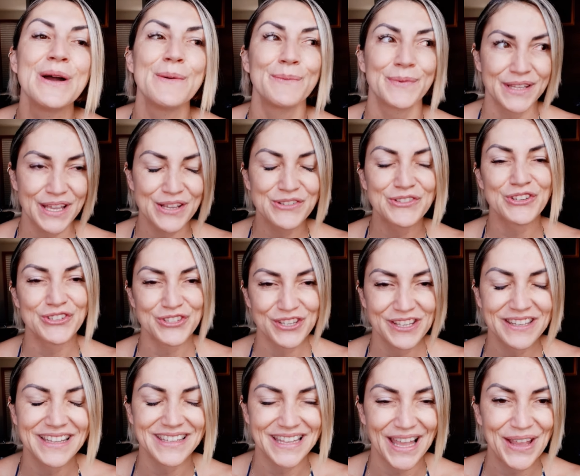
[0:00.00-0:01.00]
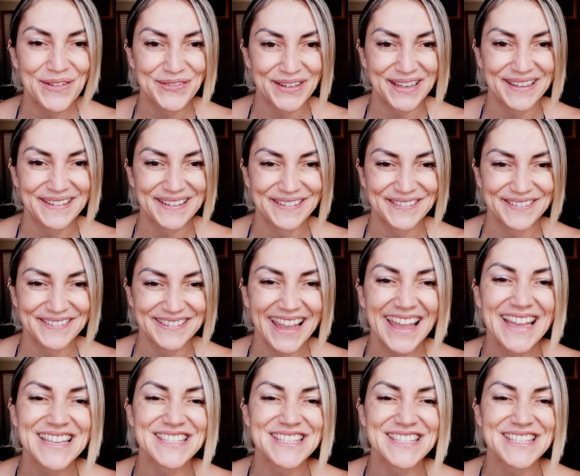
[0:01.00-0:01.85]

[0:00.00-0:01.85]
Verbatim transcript: porque a gente ainda está enfrentando, né?